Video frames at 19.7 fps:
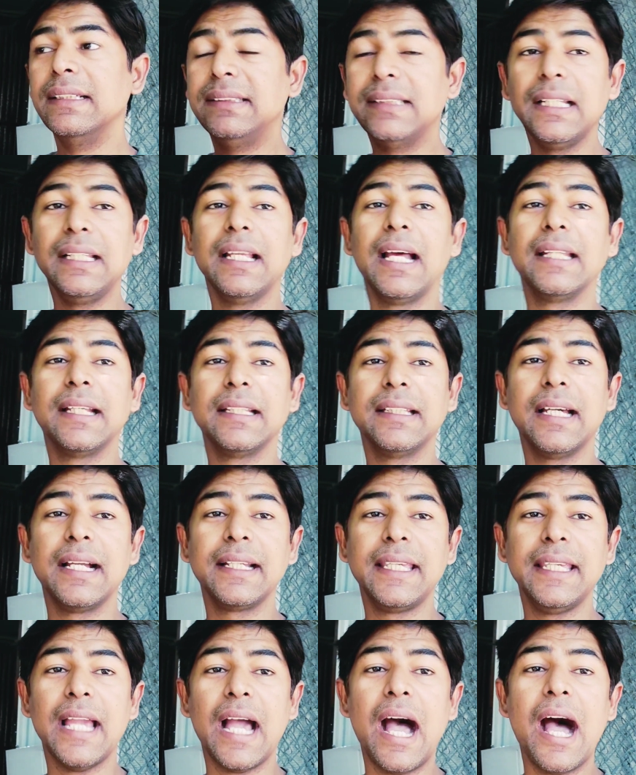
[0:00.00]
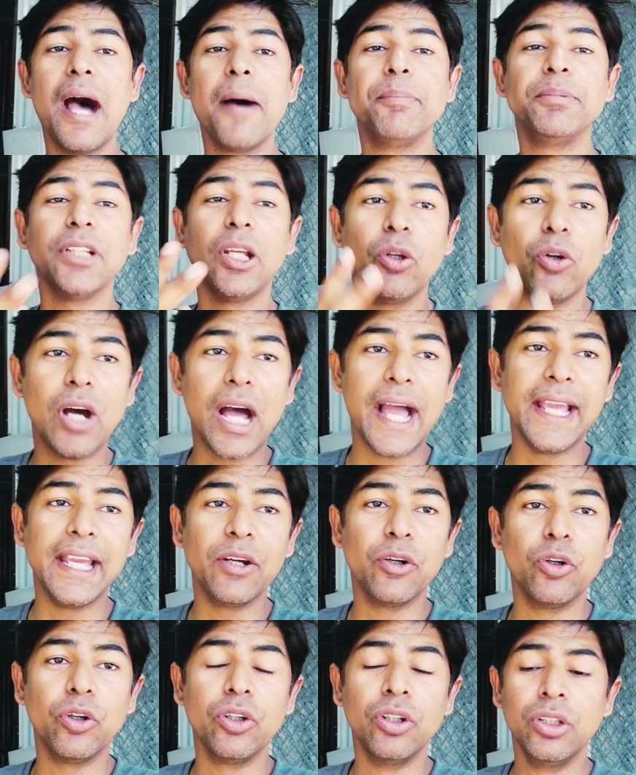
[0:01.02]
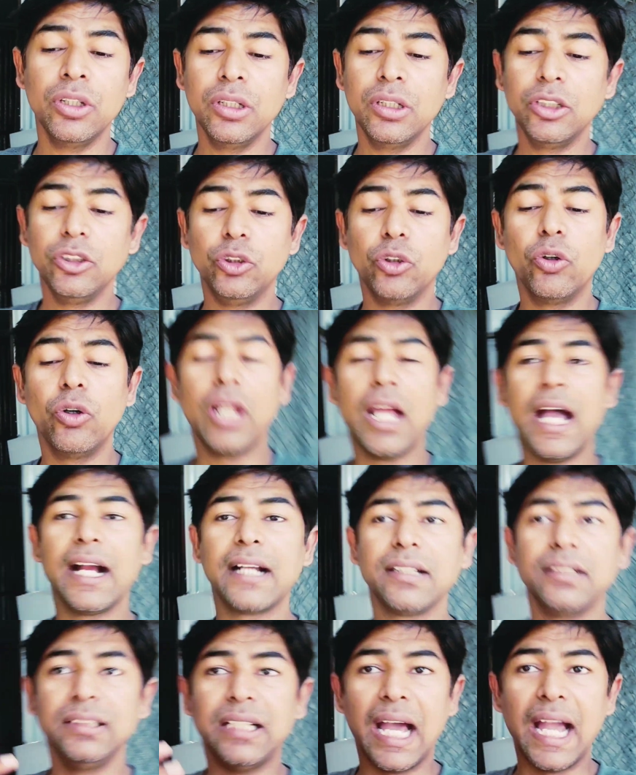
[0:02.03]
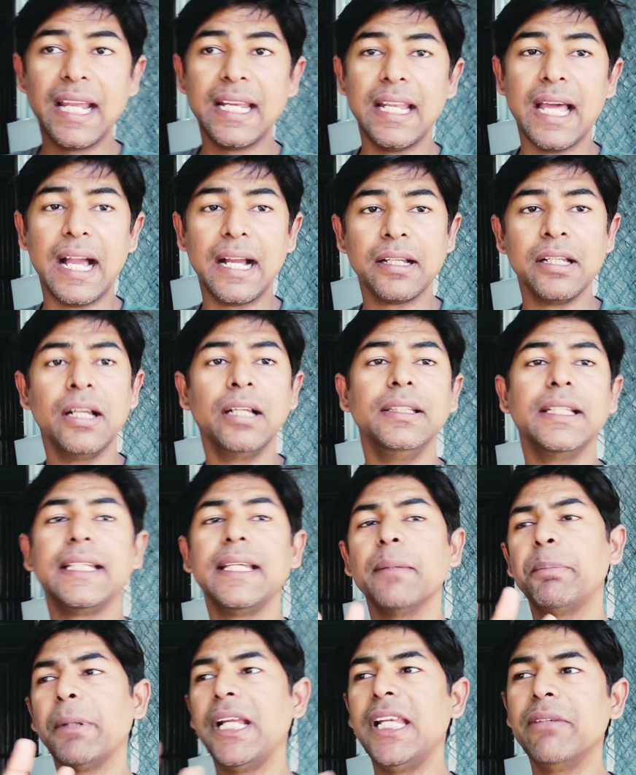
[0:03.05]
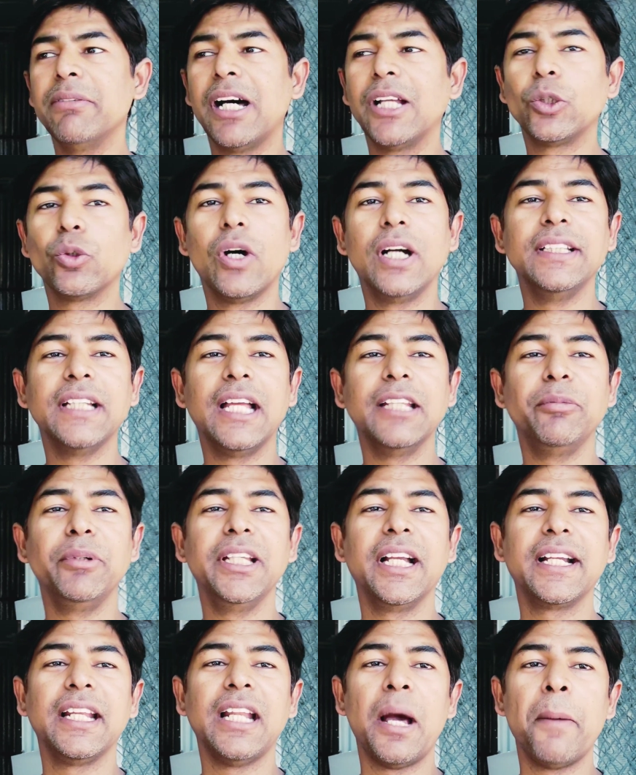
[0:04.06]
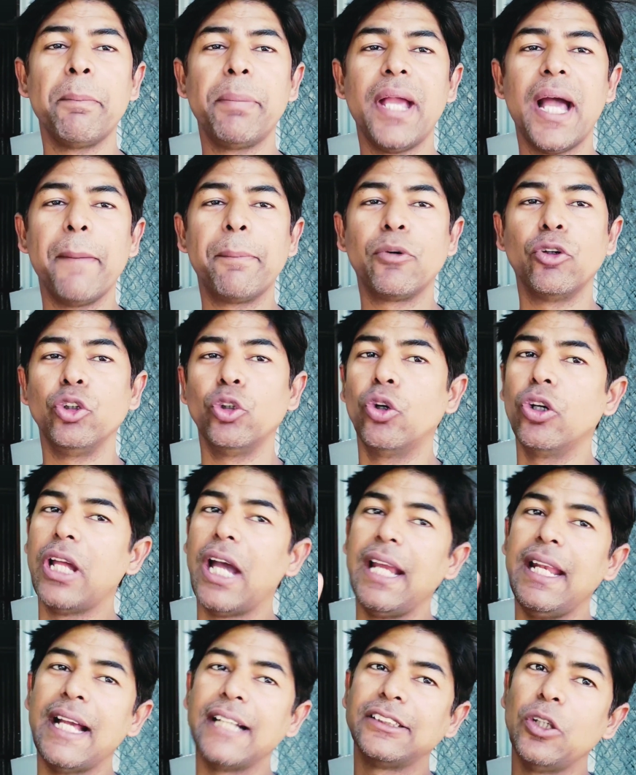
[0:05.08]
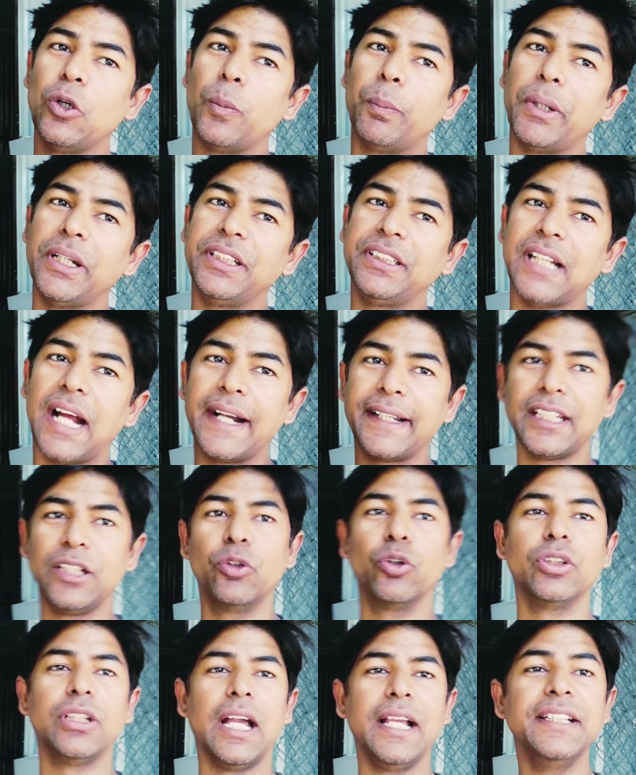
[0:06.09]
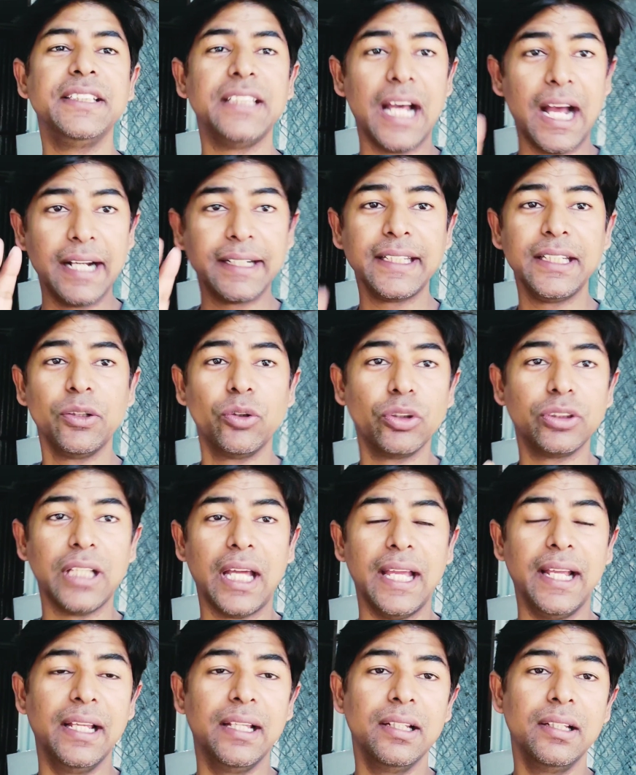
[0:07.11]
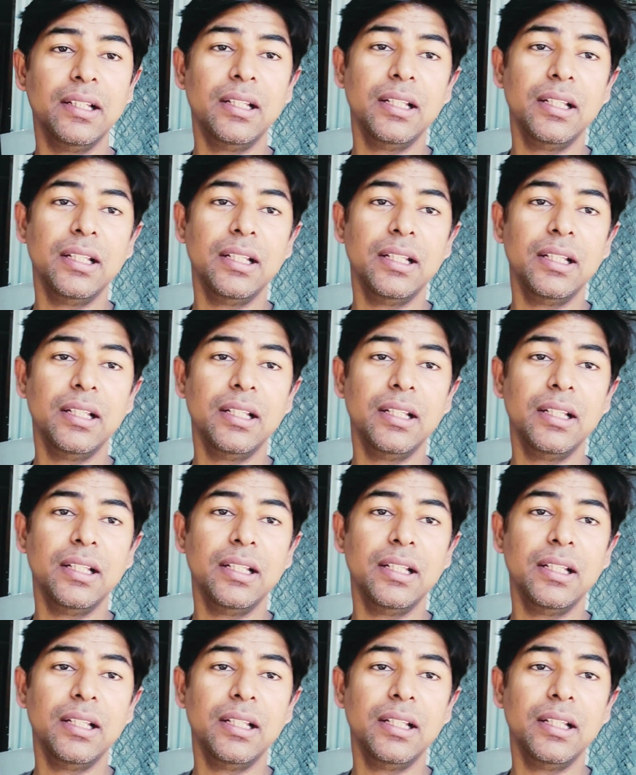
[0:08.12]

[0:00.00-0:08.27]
चल जाता था कि आप चलो आए हो दो लाख ढाई लाख देखिए पहली बात तो आज़ाद वीजा के नाम पे आपको दो ढाई लाख से ऊपर स्टार्टिंग होता है स्टार्टिंग होता है